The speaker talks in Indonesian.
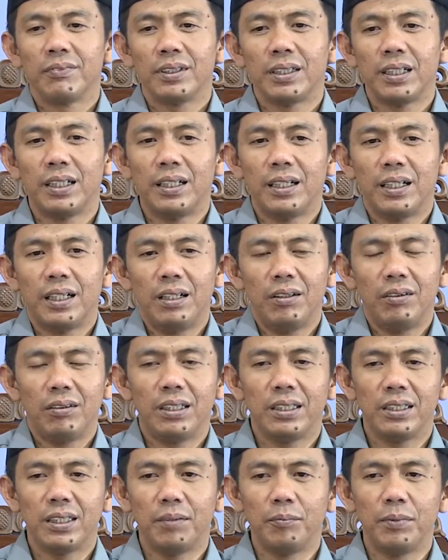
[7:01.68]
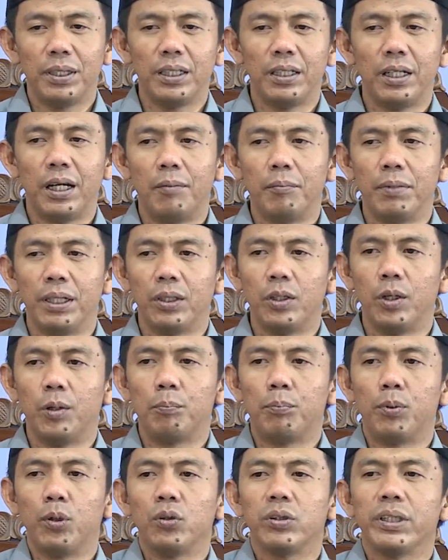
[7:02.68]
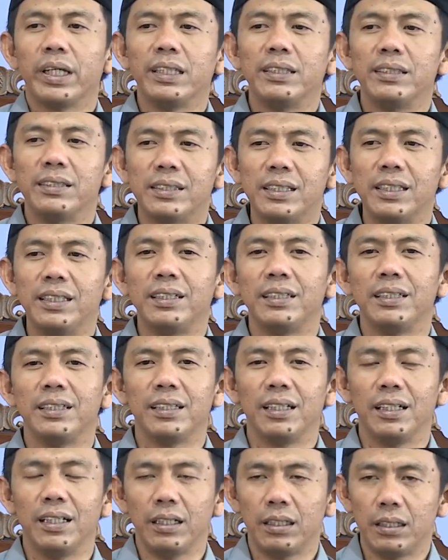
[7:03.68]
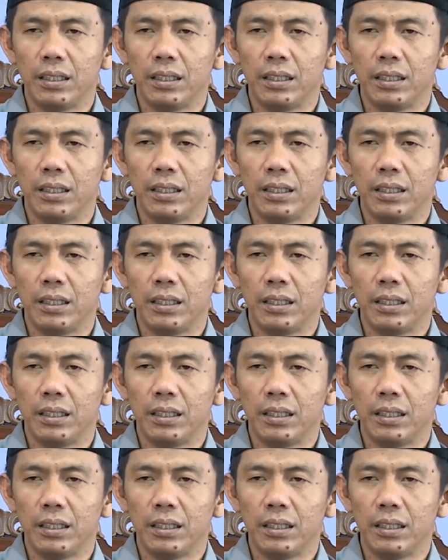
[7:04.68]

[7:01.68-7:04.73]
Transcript: karena kalau kita menggak-menggok potensi kita